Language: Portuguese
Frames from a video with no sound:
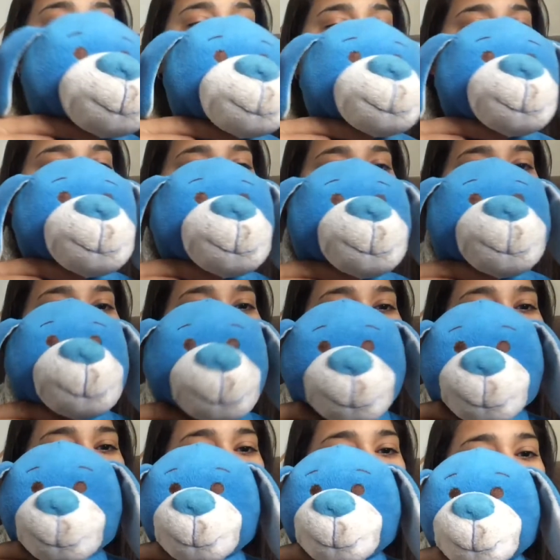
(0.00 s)
Aí ele é bem
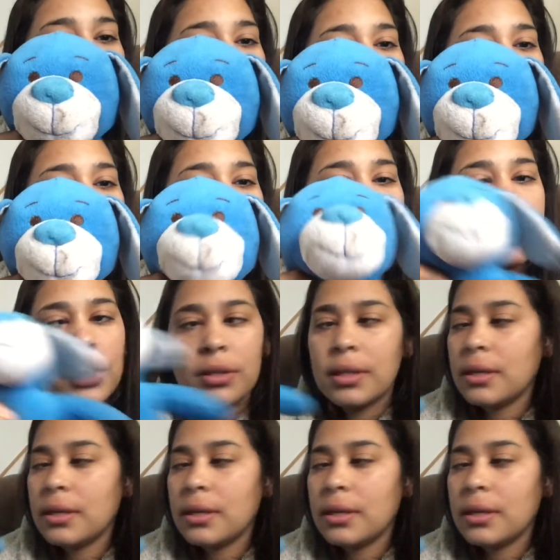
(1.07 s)
velhinho, tem 3 anos já,